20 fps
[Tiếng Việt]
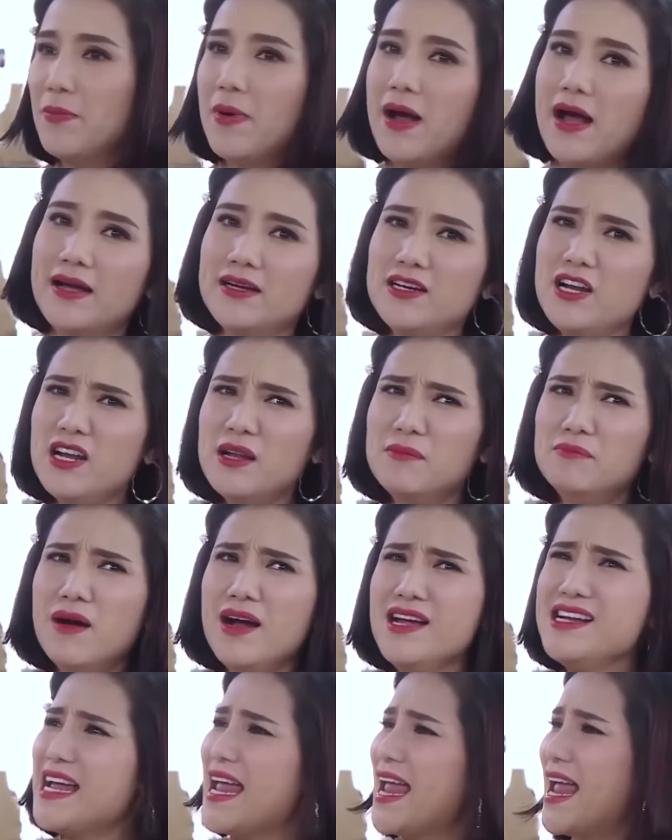Nhưng mà cái đó là
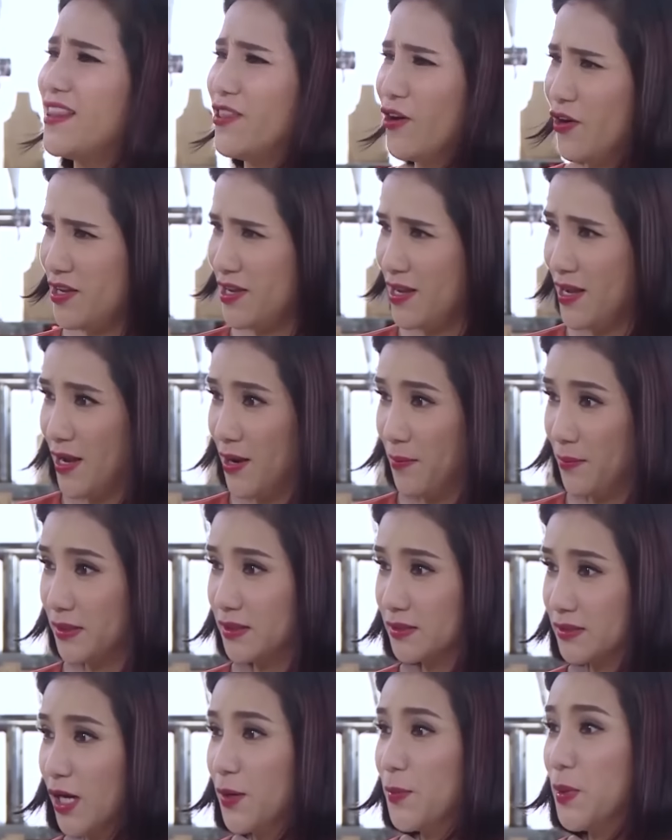mới nghe thôi.
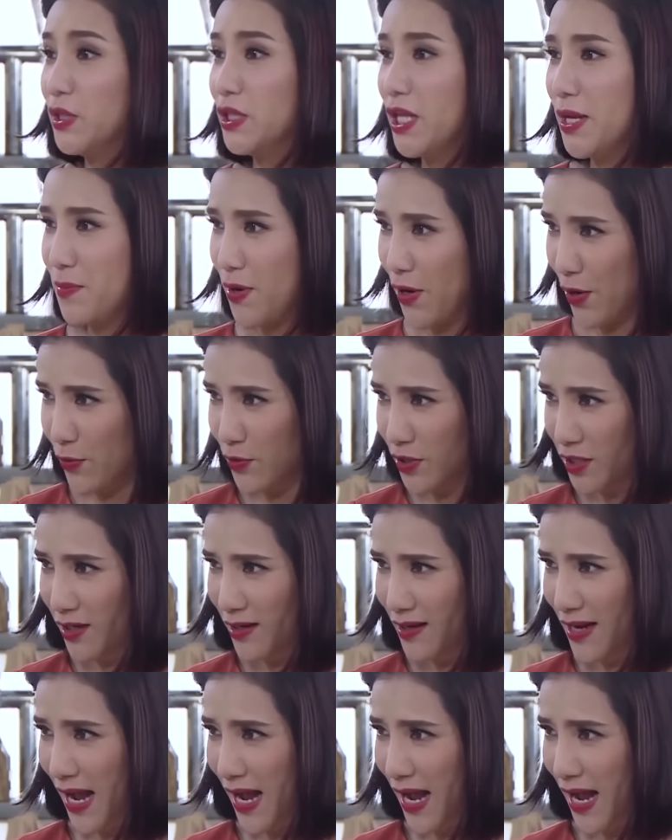Và từ từ mình tìm hiểu nữa